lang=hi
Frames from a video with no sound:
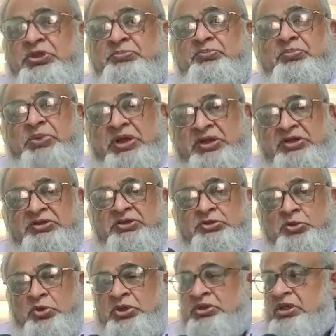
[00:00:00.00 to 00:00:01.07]
भी पैटर्न
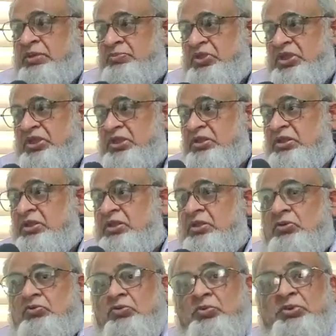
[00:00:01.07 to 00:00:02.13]
से जो एग्ज़ाम देंगे
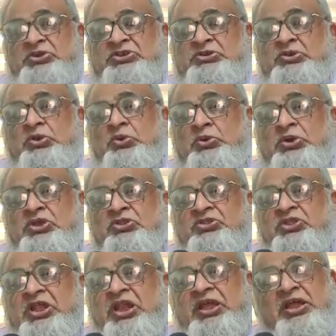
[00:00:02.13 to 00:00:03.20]
वो बच्चों की
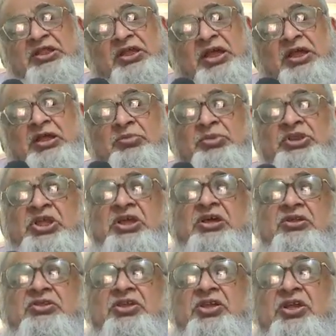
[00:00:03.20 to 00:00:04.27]
सलाहियत आखिर में तय
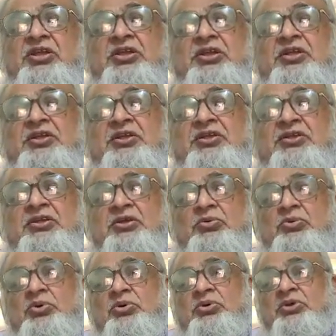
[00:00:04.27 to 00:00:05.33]
करती है
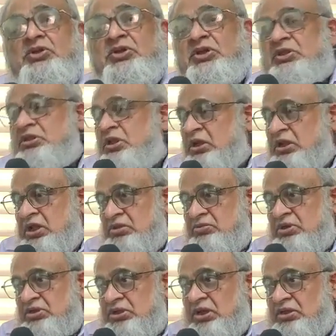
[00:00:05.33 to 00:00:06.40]
कि वो कितना ग्रास
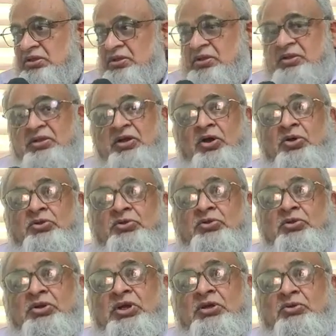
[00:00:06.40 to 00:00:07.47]
करता है और
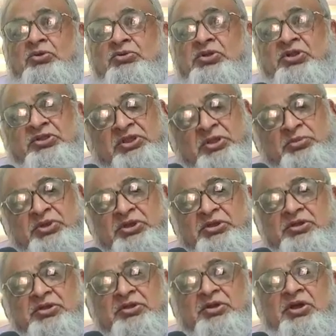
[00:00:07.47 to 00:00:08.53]
कुदरत ने भी
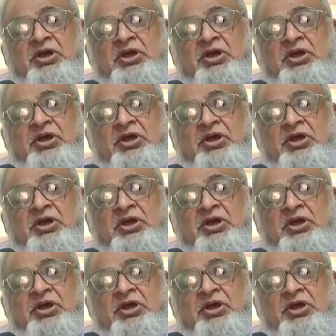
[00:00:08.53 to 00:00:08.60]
